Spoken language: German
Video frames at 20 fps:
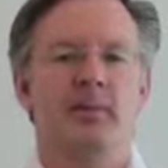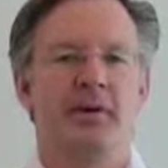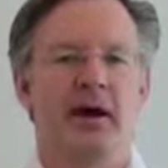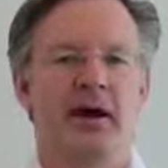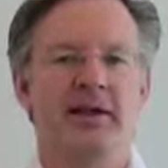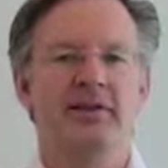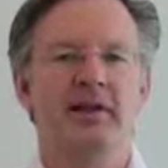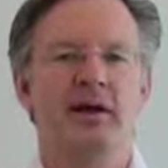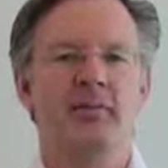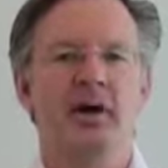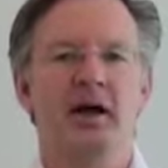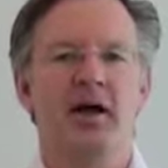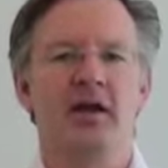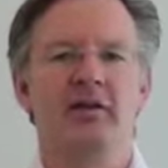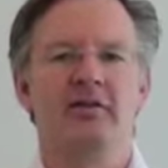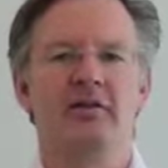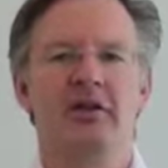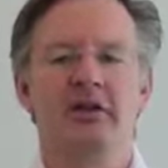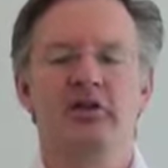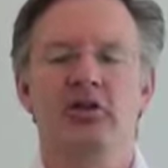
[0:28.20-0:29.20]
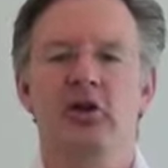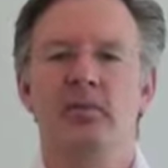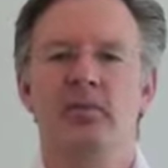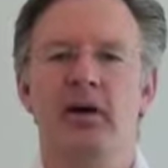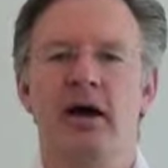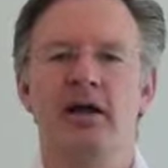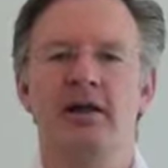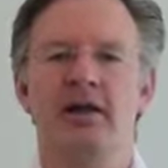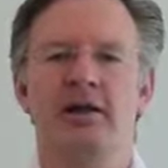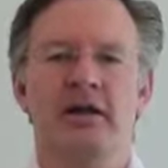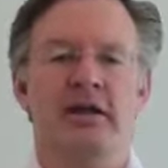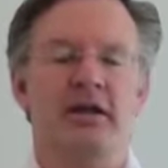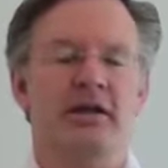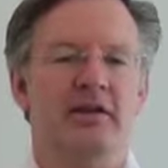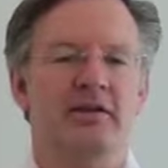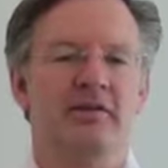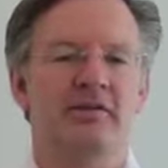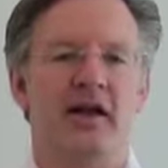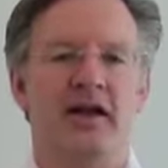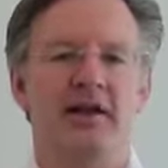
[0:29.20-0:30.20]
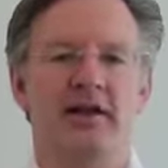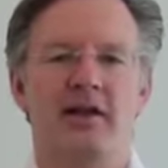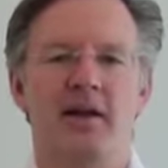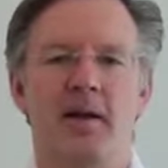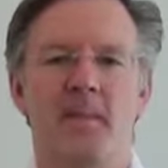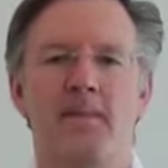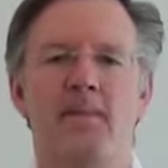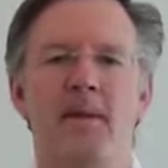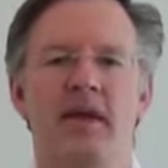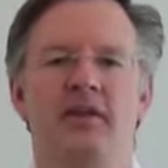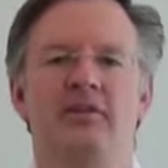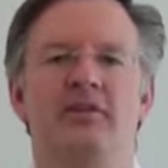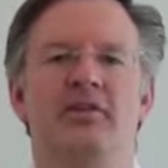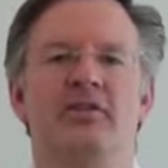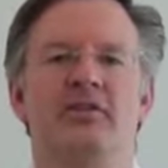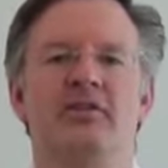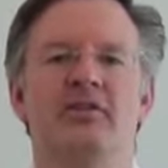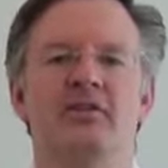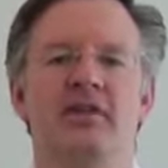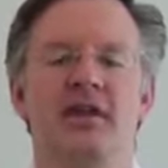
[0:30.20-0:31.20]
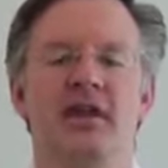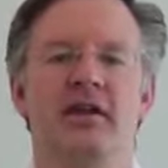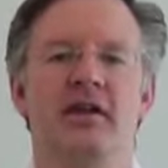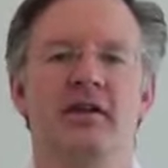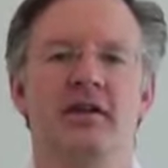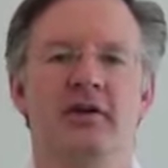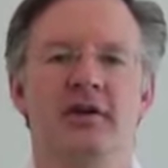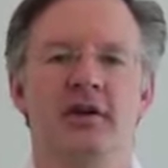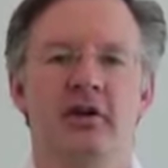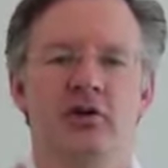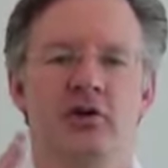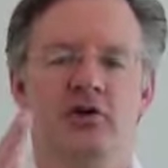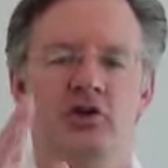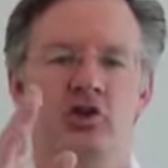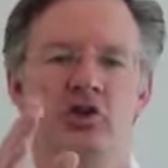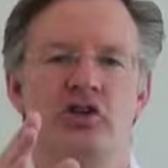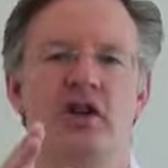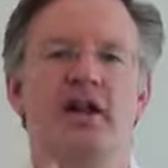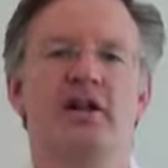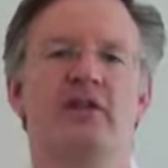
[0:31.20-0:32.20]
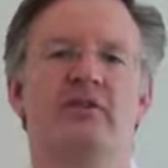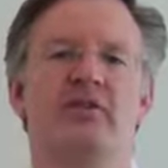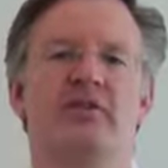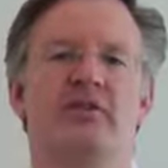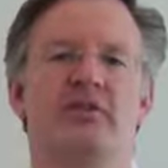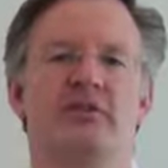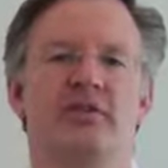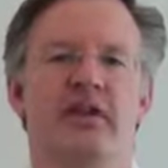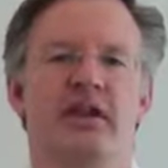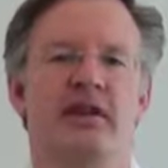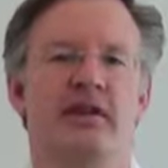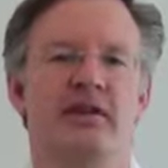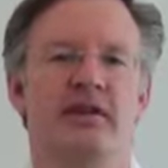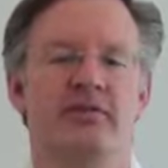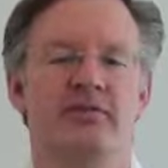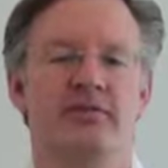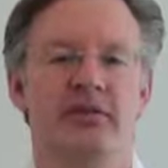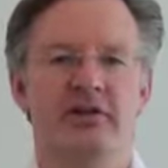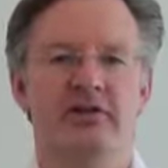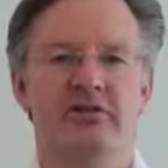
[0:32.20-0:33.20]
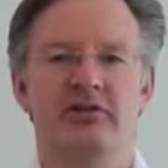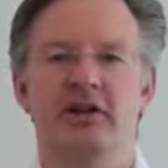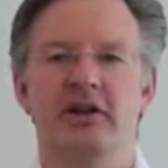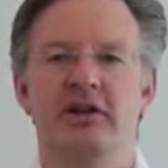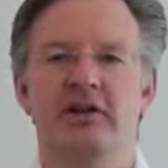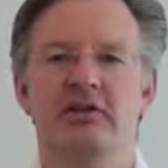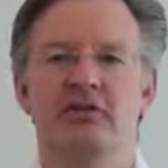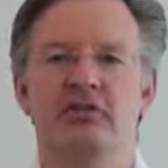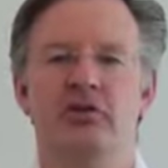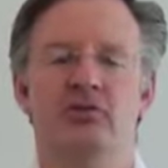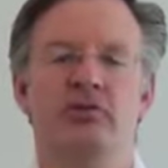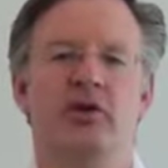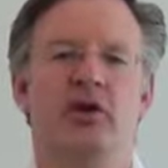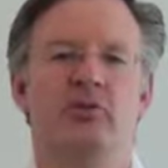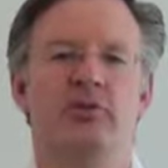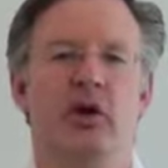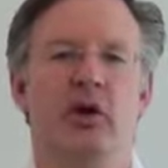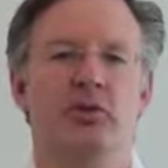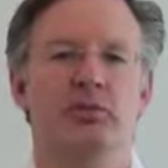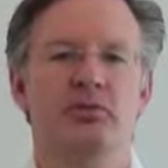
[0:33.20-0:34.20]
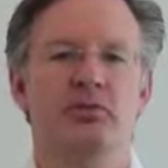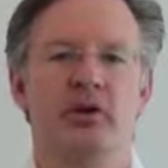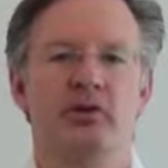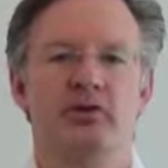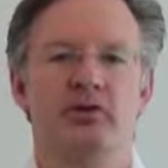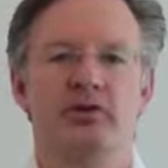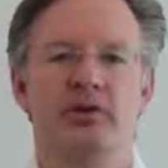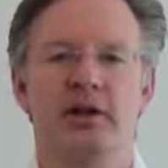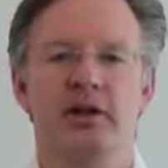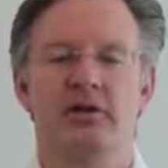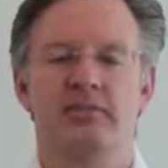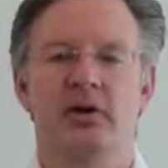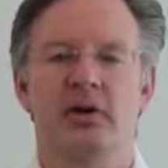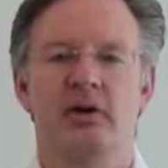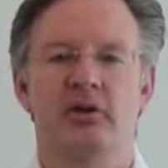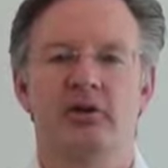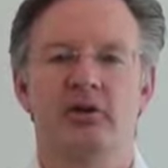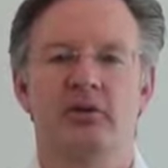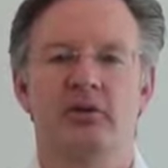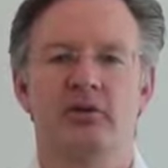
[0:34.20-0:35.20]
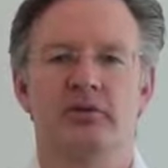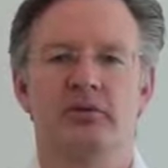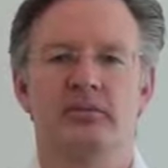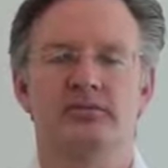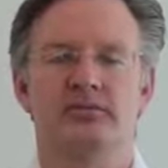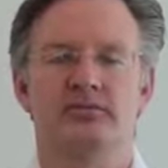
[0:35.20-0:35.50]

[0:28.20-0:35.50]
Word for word: Partnermarketing nochmal ist einer der mächtigsten Wege und schnellsten Wege, wie Sie sofort mehr Umsatz und Geld machen können.